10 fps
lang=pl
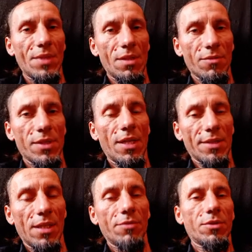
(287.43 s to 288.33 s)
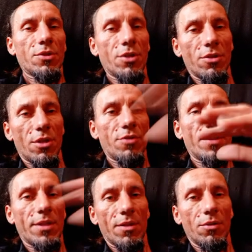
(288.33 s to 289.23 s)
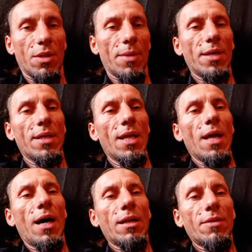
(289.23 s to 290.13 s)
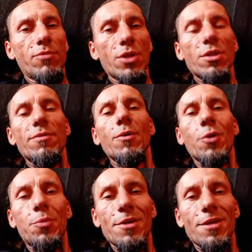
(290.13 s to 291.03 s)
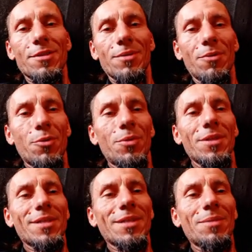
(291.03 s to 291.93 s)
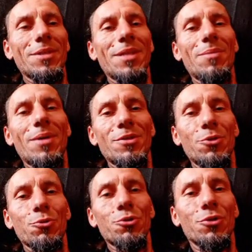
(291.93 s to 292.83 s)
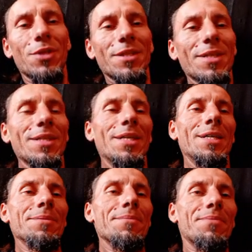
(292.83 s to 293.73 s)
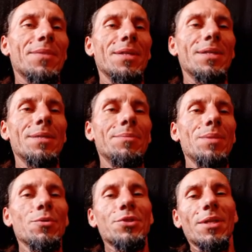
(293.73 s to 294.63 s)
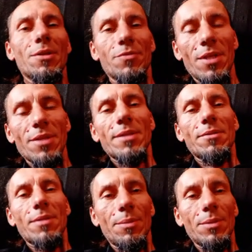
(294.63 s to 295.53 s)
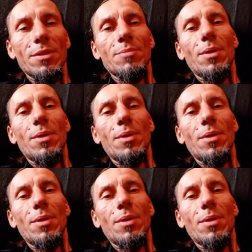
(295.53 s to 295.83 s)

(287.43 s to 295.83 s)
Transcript: w Stanach, w tych częściach świata tego nie ma, ale właśnie w Europie jest. Europa jest tak naprawdę najbardziej duszona, tak? E, mimo że taka rozwinięta, to tak naprawdę jest